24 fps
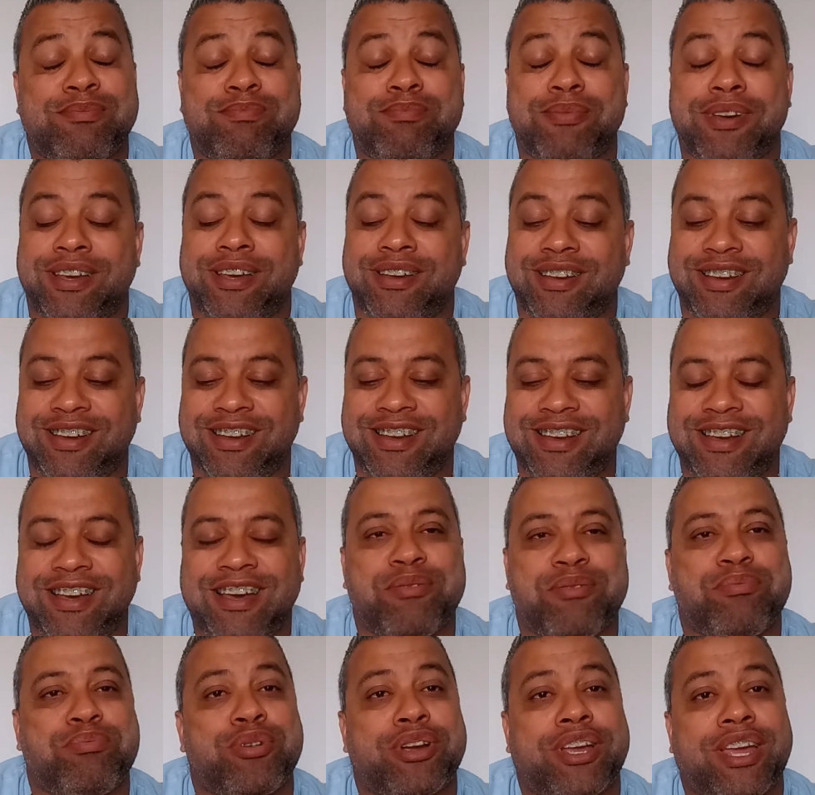É,
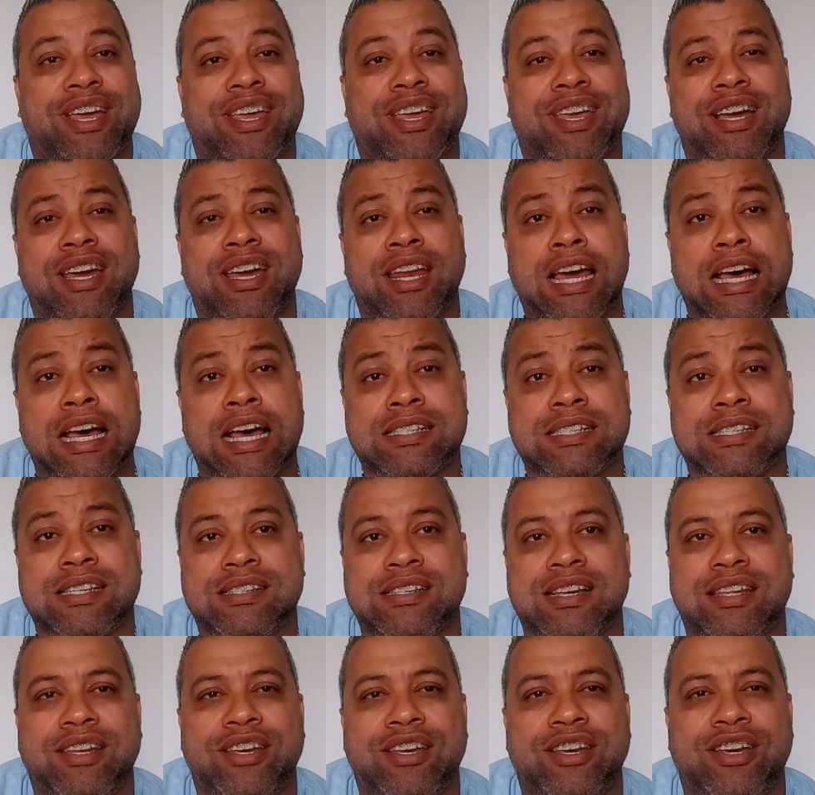porque aqui graças
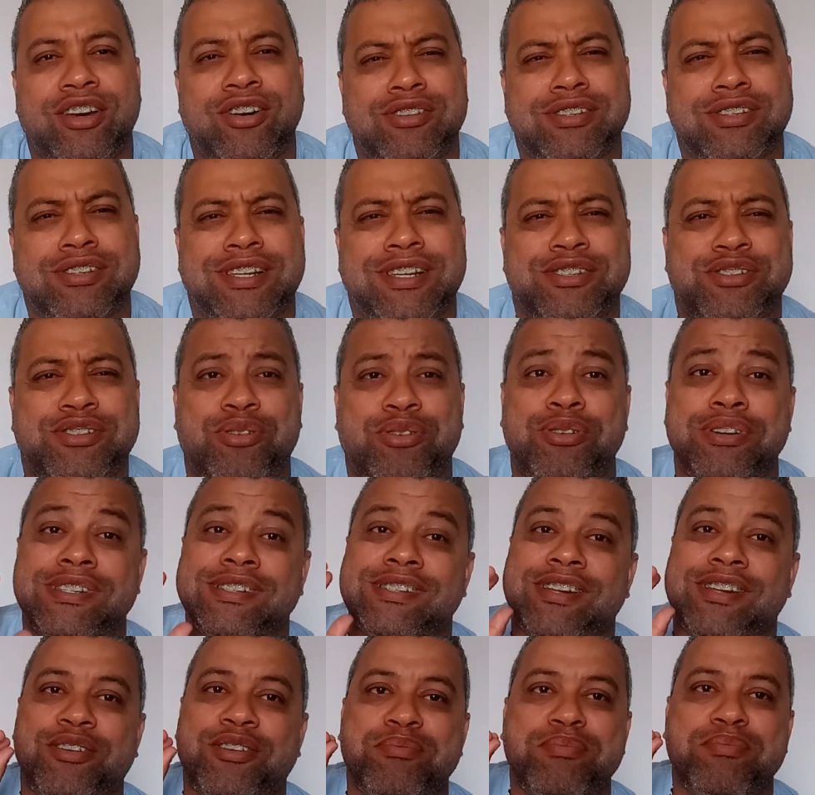a Deus as coisas
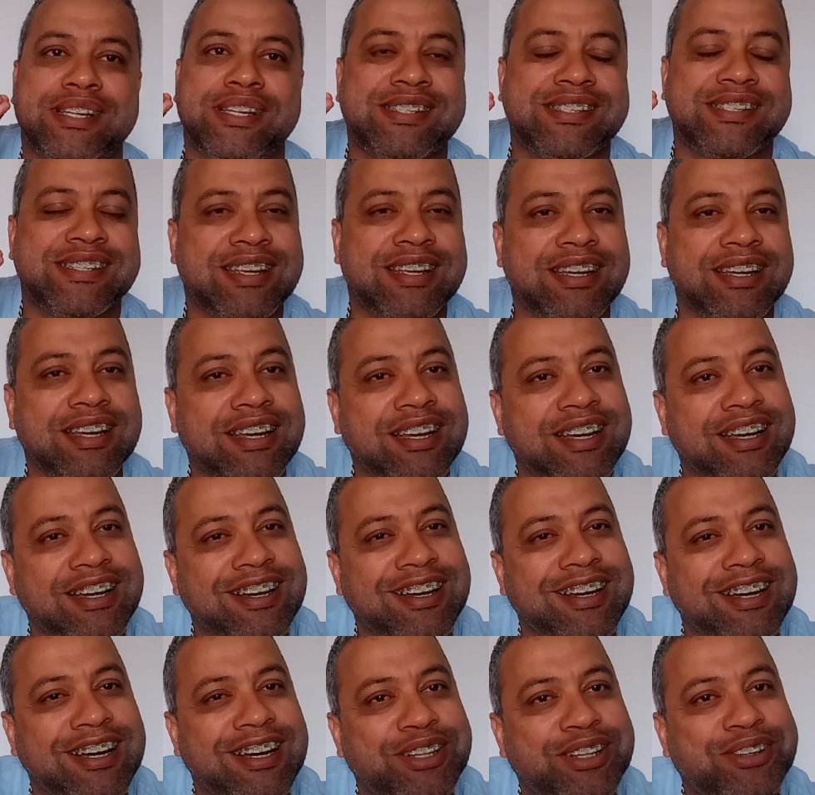estão tá
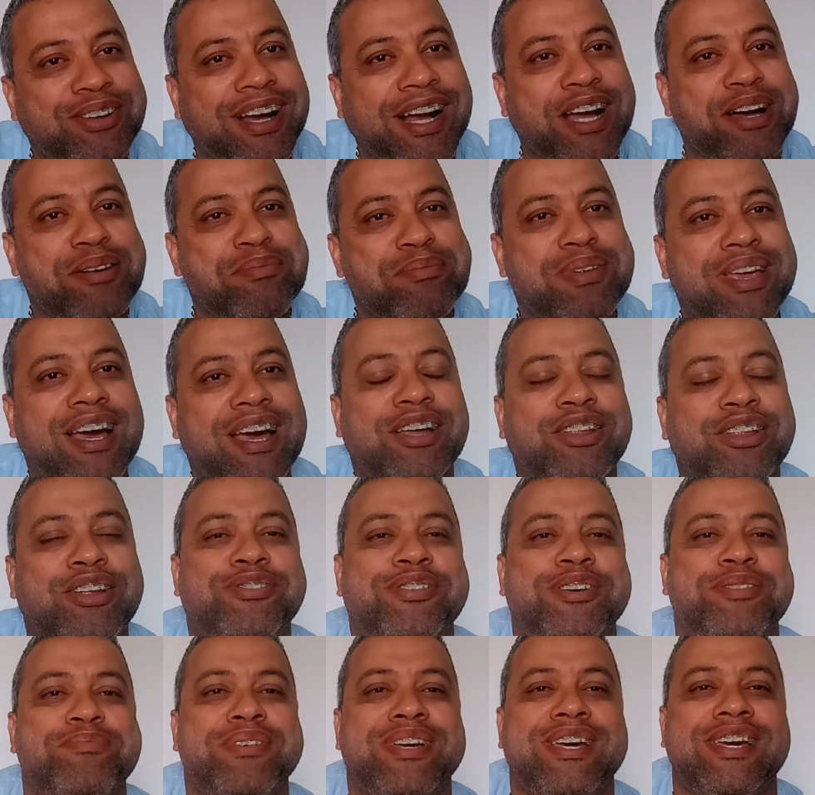começando a caminhar
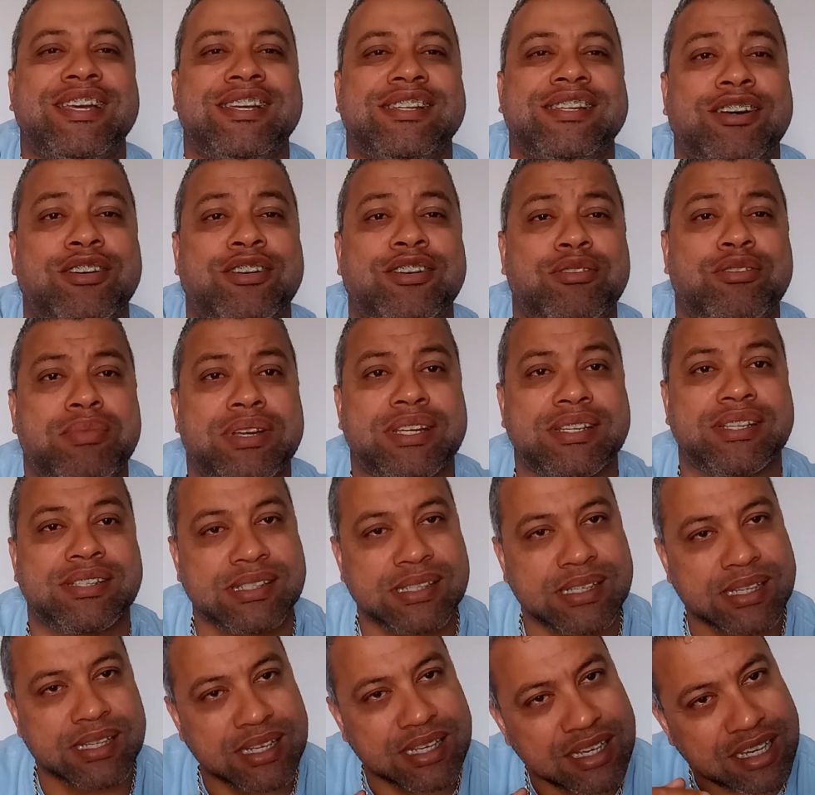novamente, está
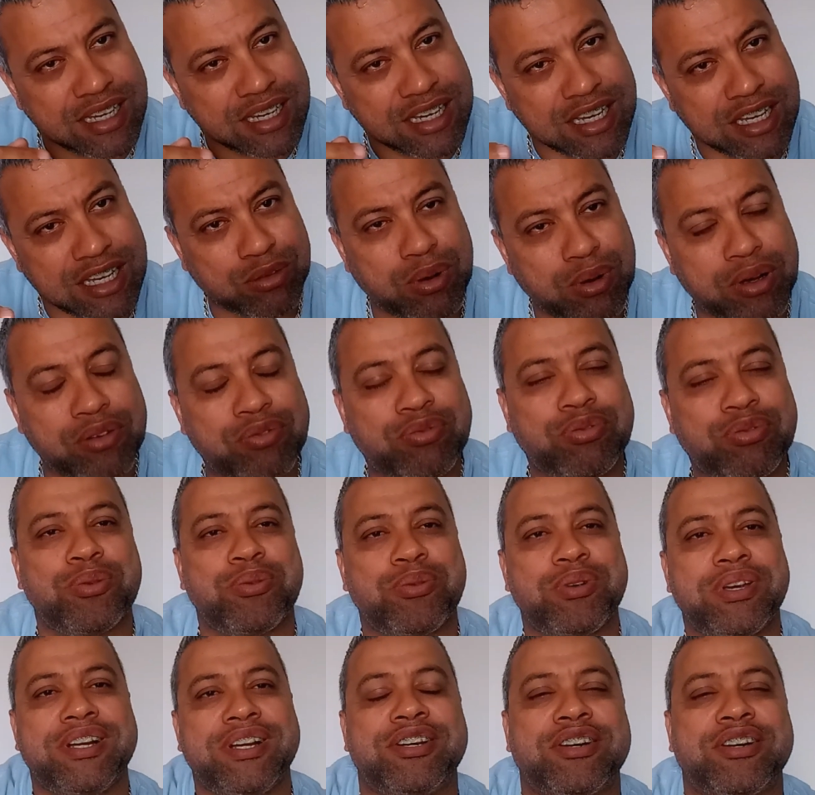começando a
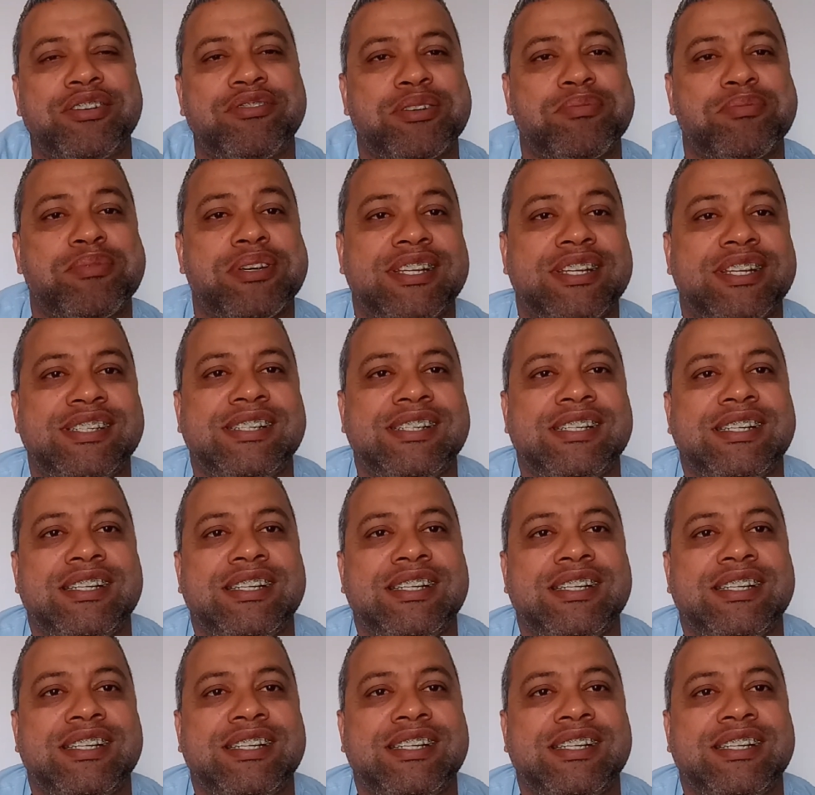fluir novamente.